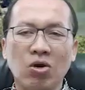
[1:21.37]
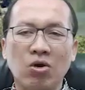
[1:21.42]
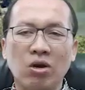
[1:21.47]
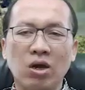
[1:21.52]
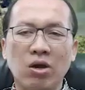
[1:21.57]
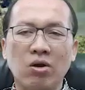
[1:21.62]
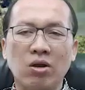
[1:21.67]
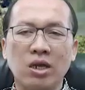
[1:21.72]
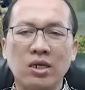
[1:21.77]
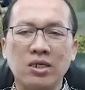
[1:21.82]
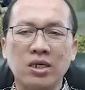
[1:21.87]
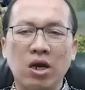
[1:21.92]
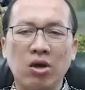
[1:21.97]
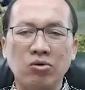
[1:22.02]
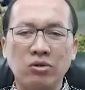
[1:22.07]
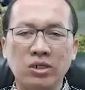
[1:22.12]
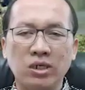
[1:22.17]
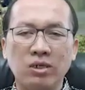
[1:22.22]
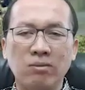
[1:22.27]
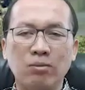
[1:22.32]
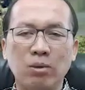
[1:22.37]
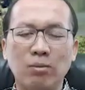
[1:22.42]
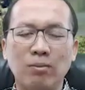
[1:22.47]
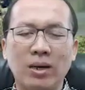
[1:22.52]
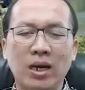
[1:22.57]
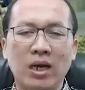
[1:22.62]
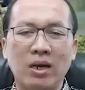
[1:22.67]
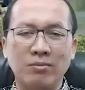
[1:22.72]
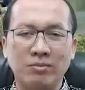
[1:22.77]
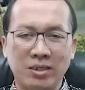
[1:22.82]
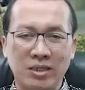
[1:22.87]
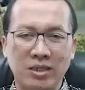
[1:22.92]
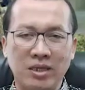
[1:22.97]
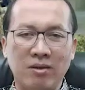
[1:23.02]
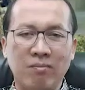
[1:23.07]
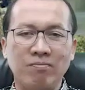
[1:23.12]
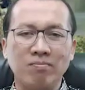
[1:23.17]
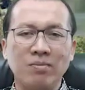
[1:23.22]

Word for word: orang-orang Yahudi memahaminya.